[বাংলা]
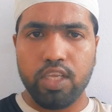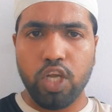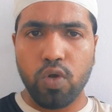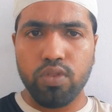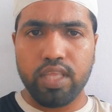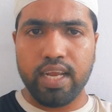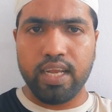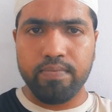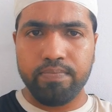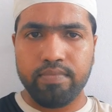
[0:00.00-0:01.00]
যখন তারা
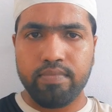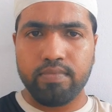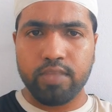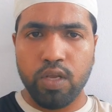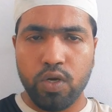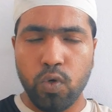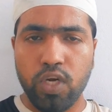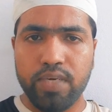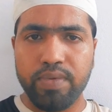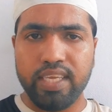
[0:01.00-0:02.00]

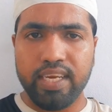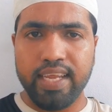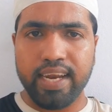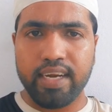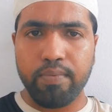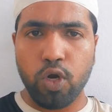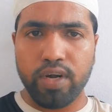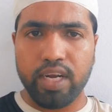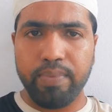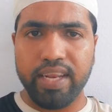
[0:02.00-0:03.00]
ট্যুরিস্ট ভিজা নিয়ে একটা বড়
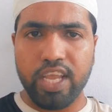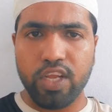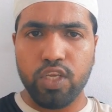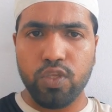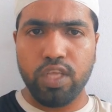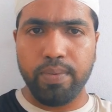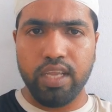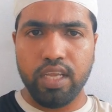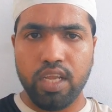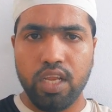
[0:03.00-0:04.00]
একটা ব্রেকিং নিউজ দেবে
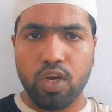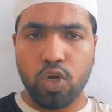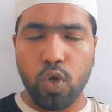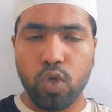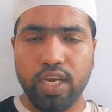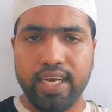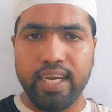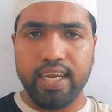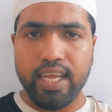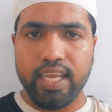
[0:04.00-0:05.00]
নগদ
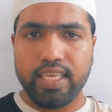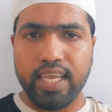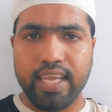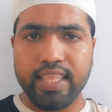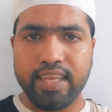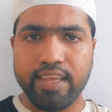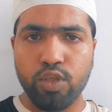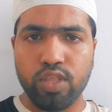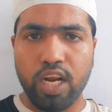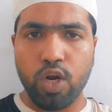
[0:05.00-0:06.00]
ডেট সেই ক্ষেত্রে
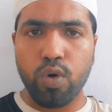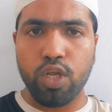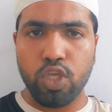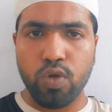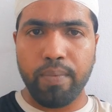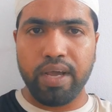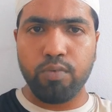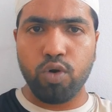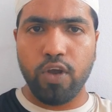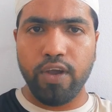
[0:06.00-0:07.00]
কিন্তু তারা নোটিশেও আমার
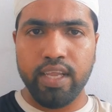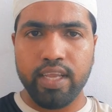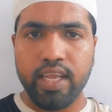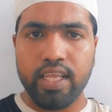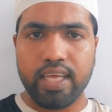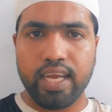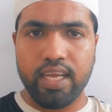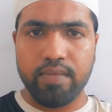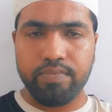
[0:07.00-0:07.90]
মনে হয় তারা